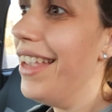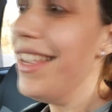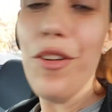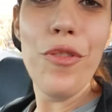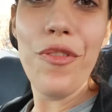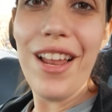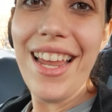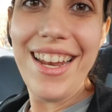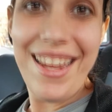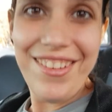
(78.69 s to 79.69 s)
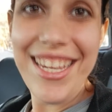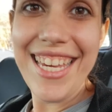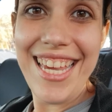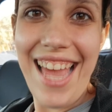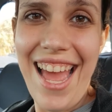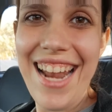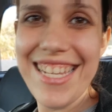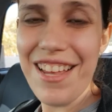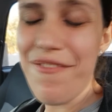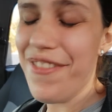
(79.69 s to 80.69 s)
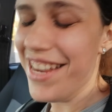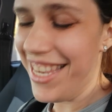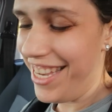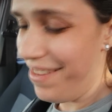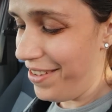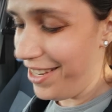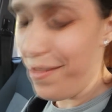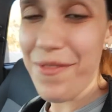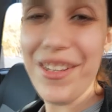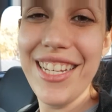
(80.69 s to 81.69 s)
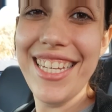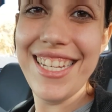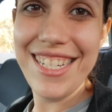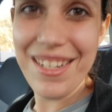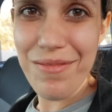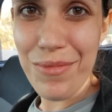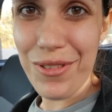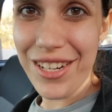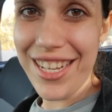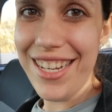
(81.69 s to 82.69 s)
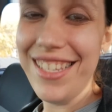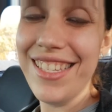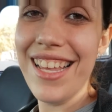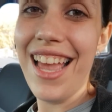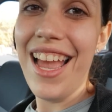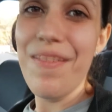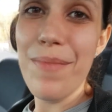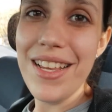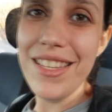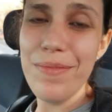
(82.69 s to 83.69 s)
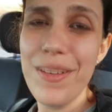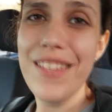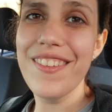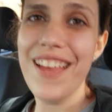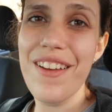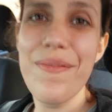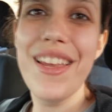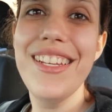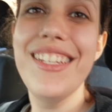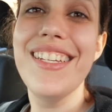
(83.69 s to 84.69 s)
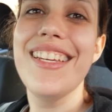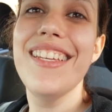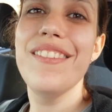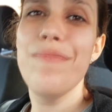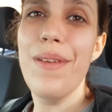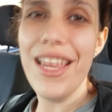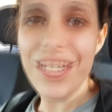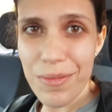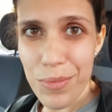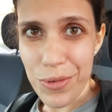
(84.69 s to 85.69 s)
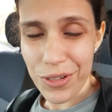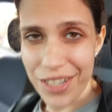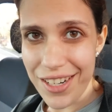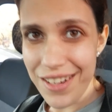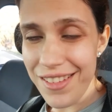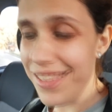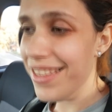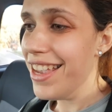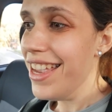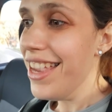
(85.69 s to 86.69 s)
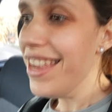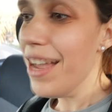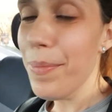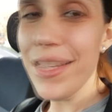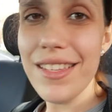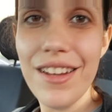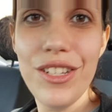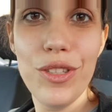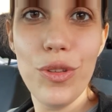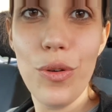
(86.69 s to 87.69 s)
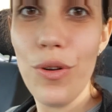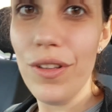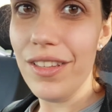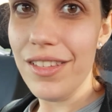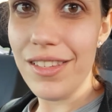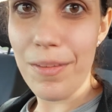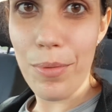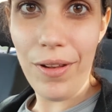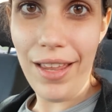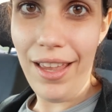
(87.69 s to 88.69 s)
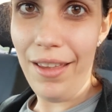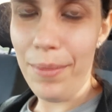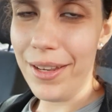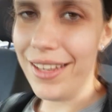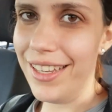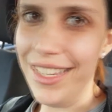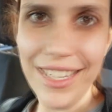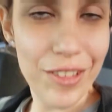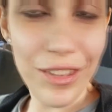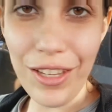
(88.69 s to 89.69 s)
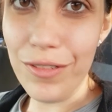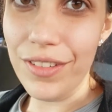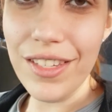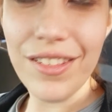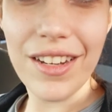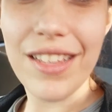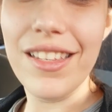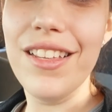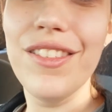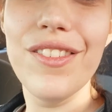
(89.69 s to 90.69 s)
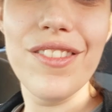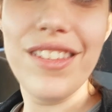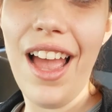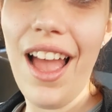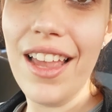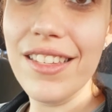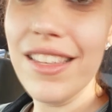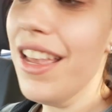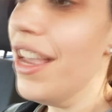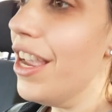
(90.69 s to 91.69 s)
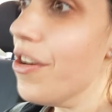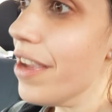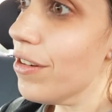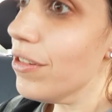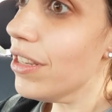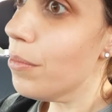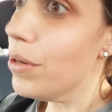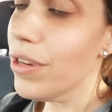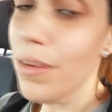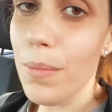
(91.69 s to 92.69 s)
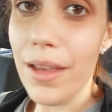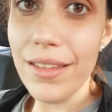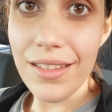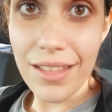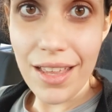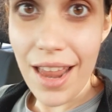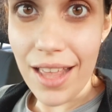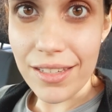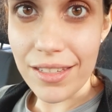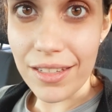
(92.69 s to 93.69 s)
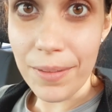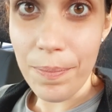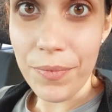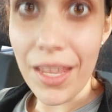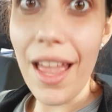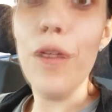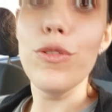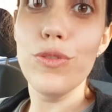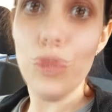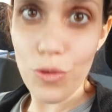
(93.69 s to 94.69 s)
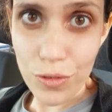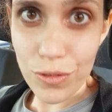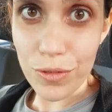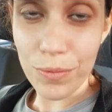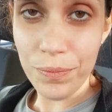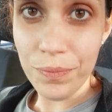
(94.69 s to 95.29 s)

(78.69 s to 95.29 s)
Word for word: E eu não falei nem o que, que é nessa franquia, mas é uma franquia de hambúrgueres, mais especificamente Smash Burgers. E apesar de toda essa polêmica aí que eu tenho visto nas redes sociais, eu quero saber o que mais interessa. É gostoso?